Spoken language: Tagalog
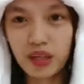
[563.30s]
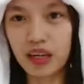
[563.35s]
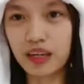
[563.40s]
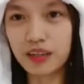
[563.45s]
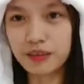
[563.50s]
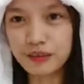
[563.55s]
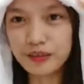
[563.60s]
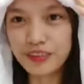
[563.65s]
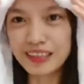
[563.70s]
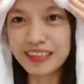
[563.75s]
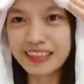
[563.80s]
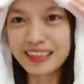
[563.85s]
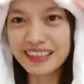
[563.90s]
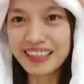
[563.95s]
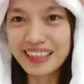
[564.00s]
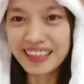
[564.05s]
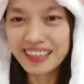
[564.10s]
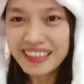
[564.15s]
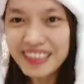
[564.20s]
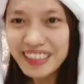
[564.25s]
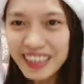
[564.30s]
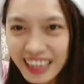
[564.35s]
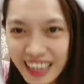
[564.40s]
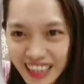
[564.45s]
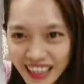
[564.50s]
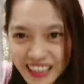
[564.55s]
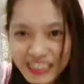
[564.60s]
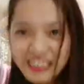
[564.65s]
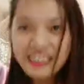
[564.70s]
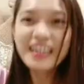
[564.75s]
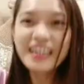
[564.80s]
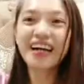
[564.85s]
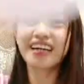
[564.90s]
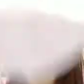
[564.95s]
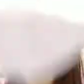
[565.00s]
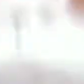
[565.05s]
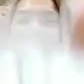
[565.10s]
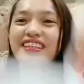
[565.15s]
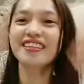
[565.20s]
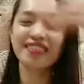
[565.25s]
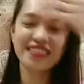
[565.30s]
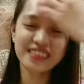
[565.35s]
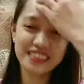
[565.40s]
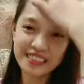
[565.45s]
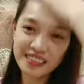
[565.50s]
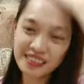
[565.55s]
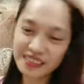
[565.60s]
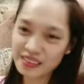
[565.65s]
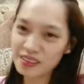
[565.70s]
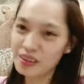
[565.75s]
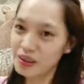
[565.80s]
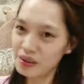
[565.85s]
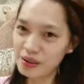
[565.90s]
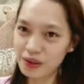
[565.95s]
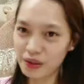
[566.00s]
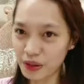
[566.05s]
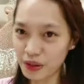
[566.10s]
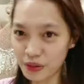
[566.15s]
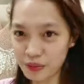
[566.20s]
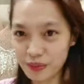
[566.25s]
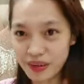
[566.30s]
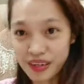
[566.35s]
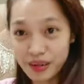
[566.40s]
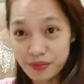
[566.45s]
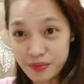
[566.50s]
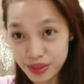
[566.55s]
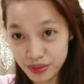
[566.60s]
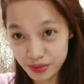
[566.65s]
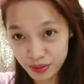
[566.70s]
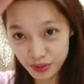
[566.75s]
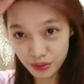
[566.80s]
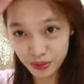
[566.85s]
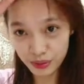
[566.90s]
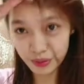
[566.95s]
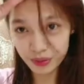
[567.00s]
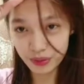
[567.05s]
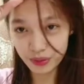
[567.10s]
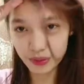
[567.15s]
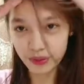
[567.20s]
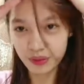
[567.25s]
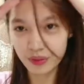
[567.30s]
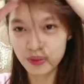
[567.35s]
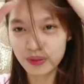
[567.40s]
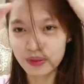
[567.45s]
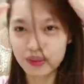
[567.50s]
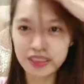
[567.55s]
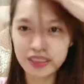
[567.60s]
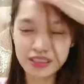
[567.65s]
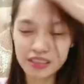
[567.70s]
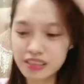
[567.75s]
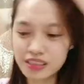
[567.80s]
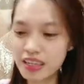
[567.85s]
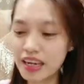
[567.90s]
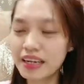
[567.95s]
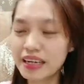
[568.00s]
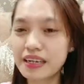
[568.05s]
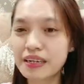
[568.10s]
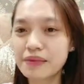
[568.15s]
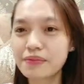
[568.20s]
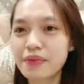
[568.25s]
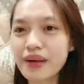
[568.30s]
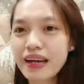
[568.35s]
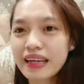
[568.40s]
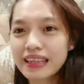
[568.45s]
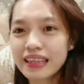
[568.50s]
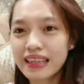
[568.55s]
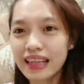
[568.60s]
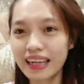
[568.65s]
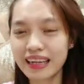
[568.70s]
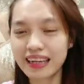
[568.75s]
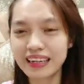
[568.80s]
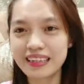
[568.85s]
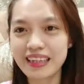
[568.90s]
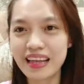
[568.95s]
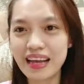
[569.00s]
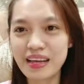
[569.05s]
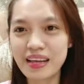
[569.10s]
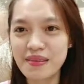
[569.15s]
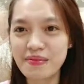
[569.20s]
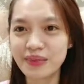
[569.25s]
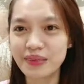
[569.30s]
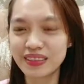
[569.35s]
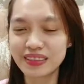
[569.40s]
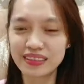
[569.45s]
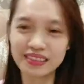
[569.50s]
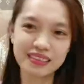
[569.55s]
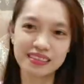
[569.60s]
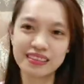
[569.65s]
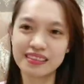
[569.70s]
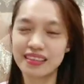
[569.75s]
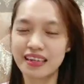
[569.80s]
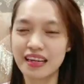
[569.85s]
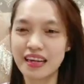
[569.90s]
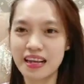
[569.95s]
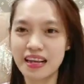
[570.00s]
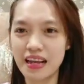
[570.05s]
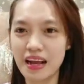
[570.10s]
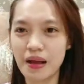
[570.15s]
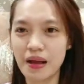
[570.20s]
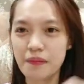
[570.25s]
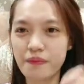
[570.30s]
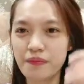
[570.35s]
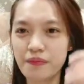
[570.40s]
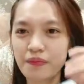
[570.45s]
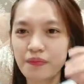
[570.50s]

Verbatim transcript: Ang feeling. Ang cute. Ano ba naman yung noo ko? Nagsashine bright like a diamond. Dali nga.